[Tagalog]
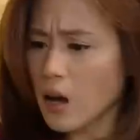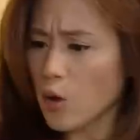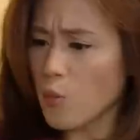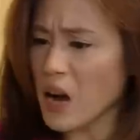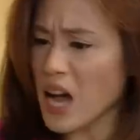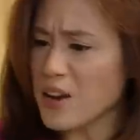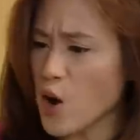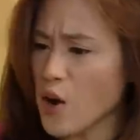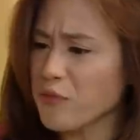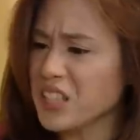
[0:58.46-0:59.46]
Kumaka
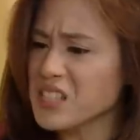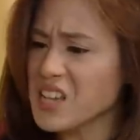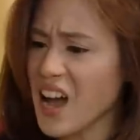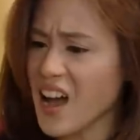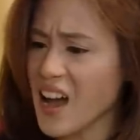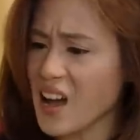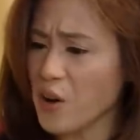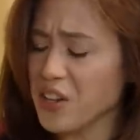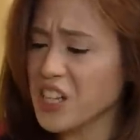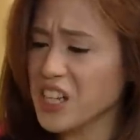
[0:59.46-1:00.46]
no offense ka ha?
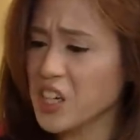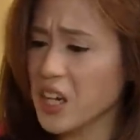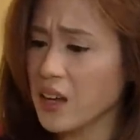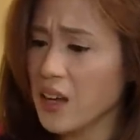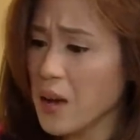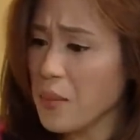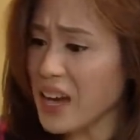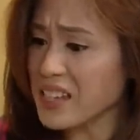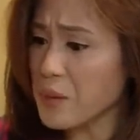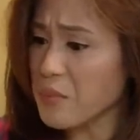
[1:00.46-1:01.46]
Hoy, Gigi!
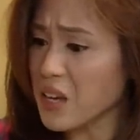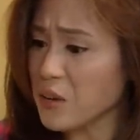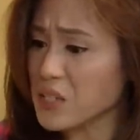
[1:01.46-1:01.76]
Para sabihin ko